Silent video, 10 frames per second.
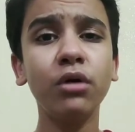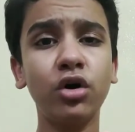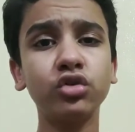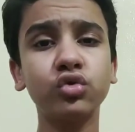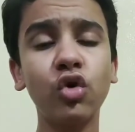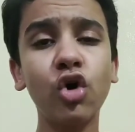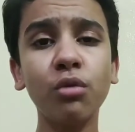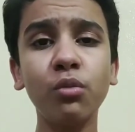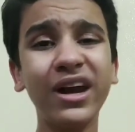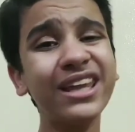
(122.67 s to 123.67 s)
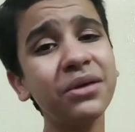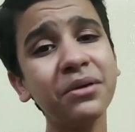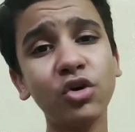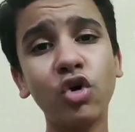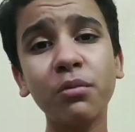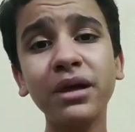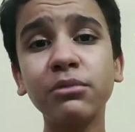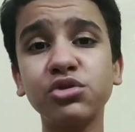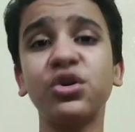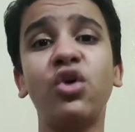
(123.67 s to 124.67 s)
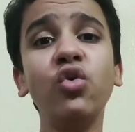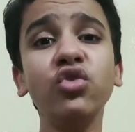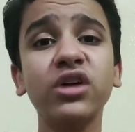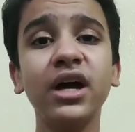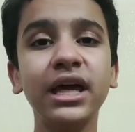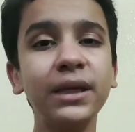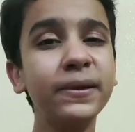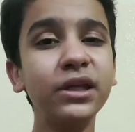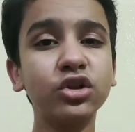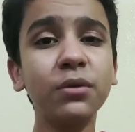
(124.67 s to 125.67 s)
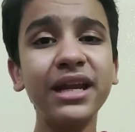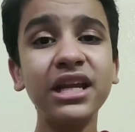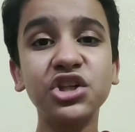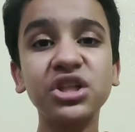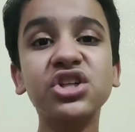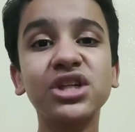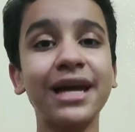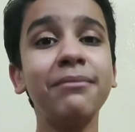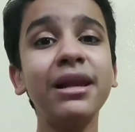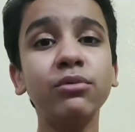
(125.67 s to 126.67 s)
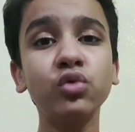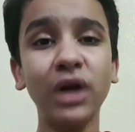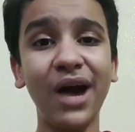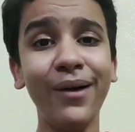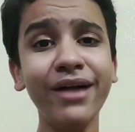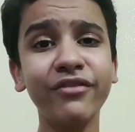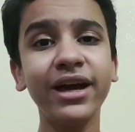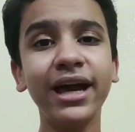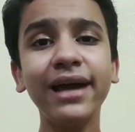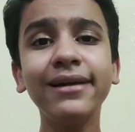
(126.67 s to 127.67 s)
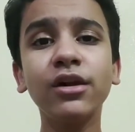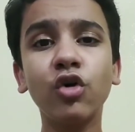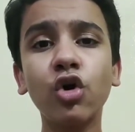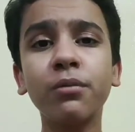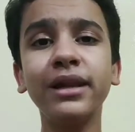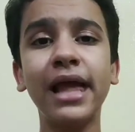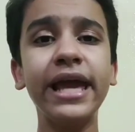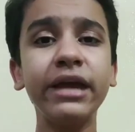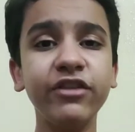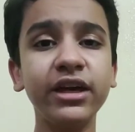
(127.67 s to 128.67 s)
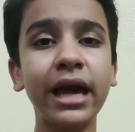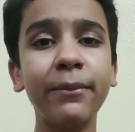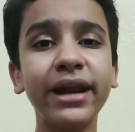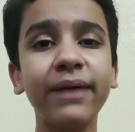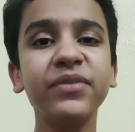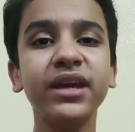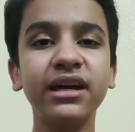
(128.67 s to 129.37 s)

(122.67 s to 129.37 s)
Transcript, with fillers: هم يحطوا خرم كده يمكن الخرم هنا مش ملحوظ يمكن يعتبر هنا الشاشه كامله بدون حواف الا الخرم اللي هيجي فيه الكاميرا